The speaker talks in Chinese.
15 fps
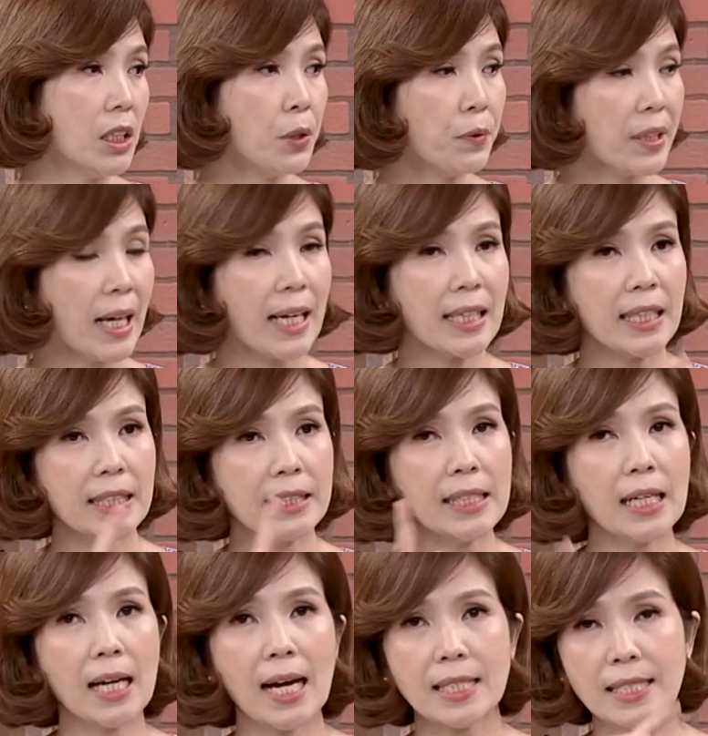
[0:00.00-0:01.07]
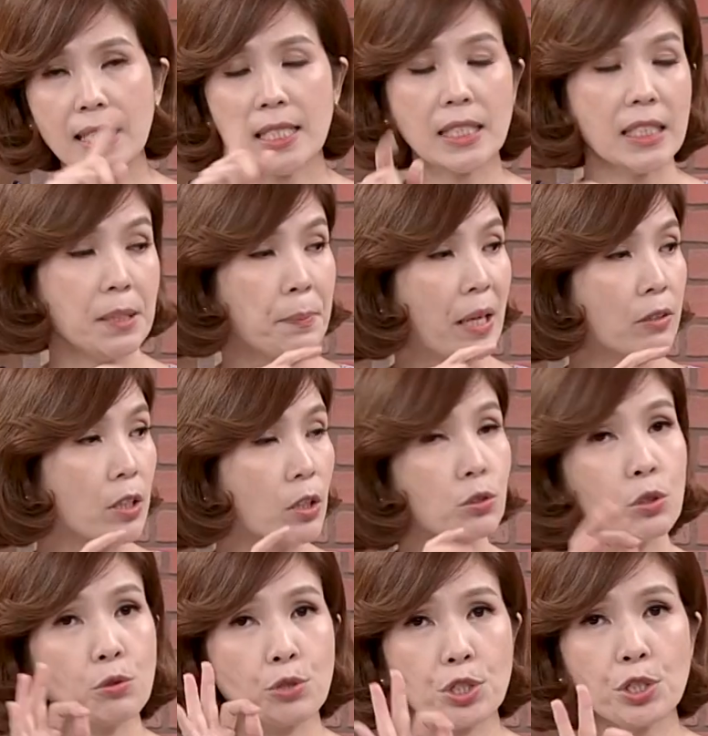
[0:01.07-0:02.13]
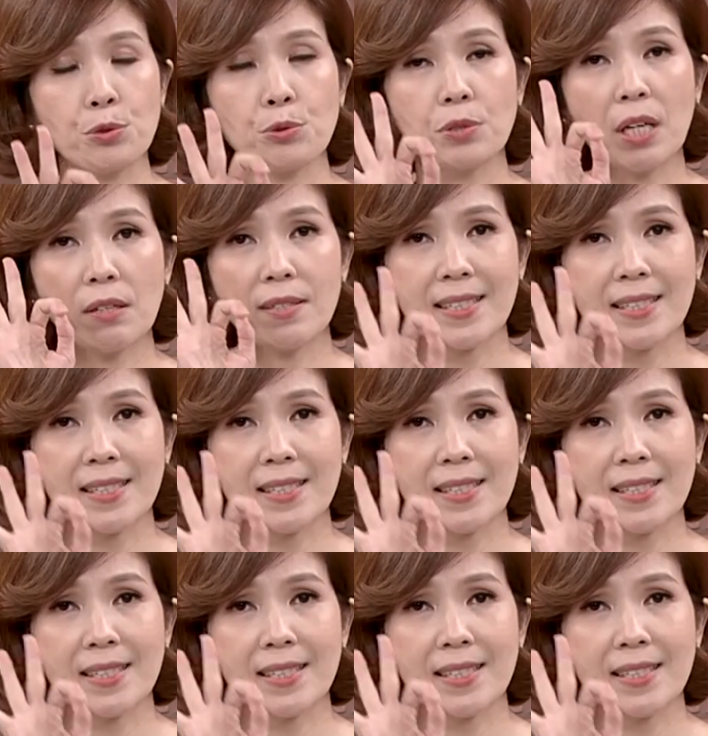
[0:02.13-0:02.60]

因为它可以让她在这一包当中摄取到